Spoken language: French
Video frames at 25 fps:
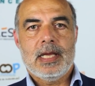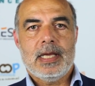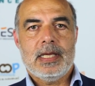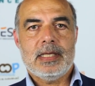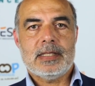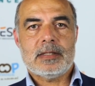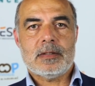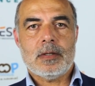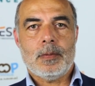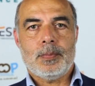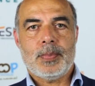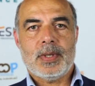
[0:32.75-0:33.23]

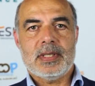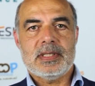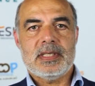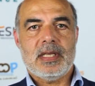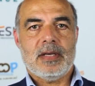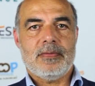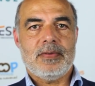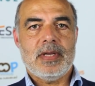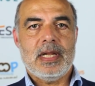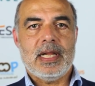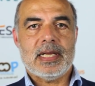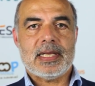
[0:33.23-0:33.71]
Et sans
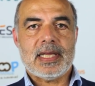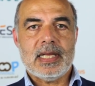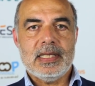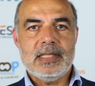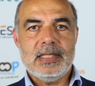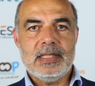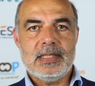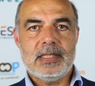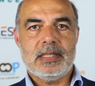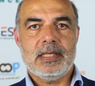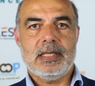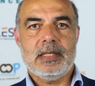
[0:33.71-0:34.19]
préserver la
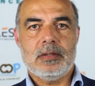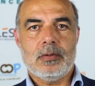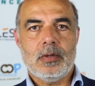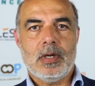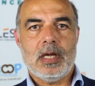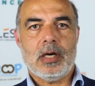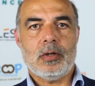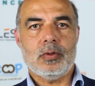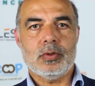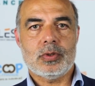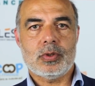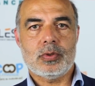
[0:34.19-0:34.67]
qualité de
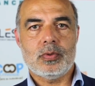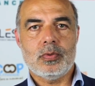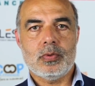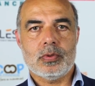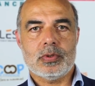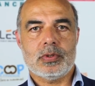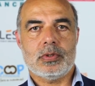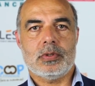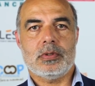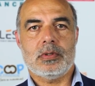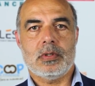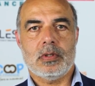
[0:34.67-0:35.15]
la
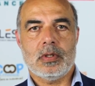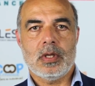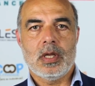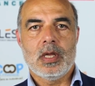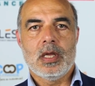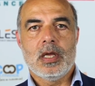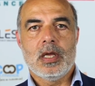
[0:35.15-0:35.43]
ressource,